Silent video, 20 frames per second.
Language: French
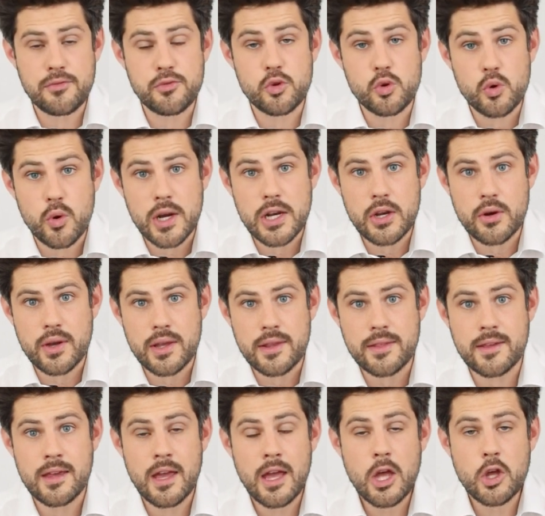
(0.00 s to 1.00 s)
vous courez le
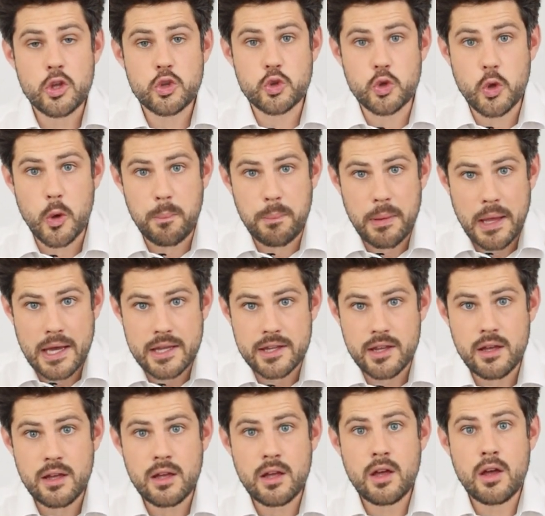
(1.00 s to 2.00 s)
risque de
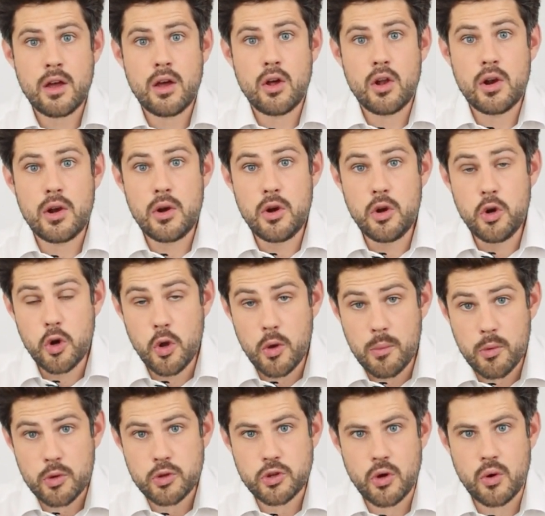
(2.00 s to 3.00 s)
perdre le
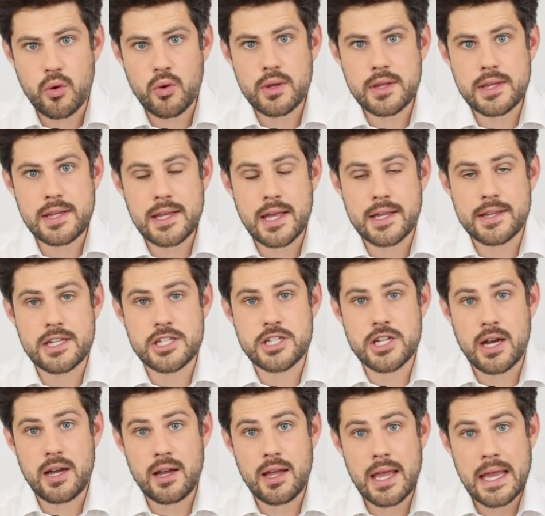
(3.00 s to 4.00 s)
montant qui a
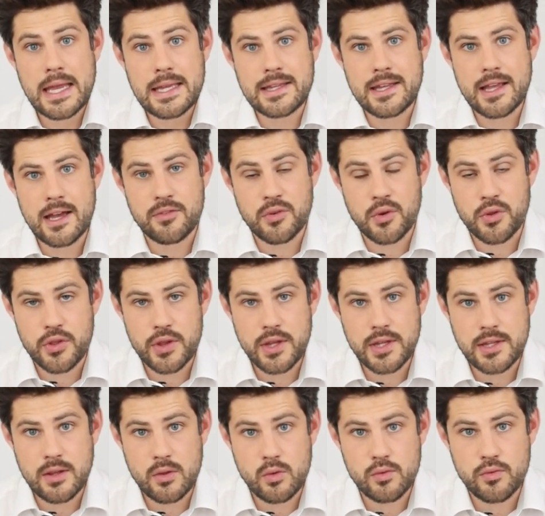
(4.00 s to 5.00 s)
déjà été avancé,
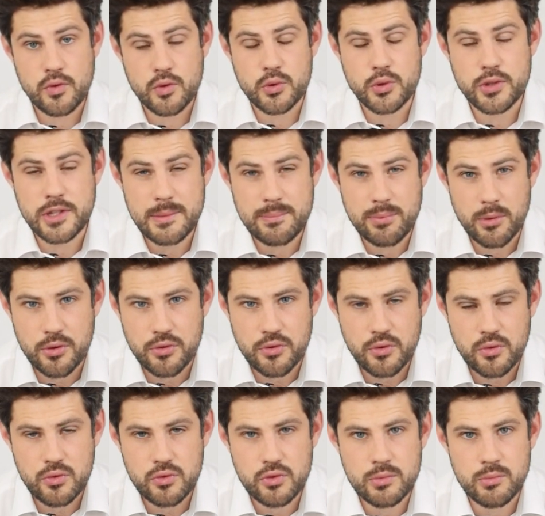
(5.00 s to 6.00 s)
qui est souvent de
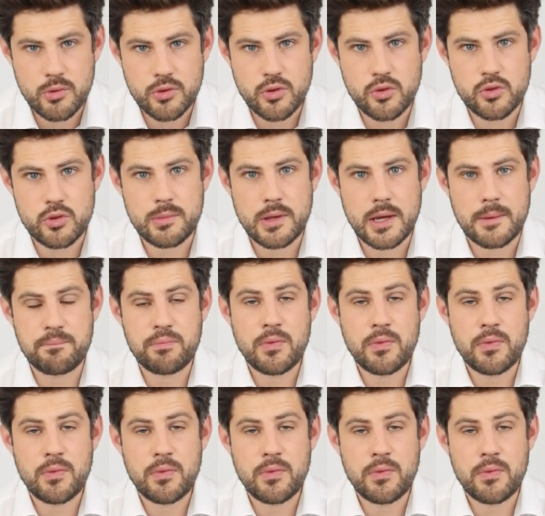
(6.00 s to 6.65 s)
10% du montant du bien.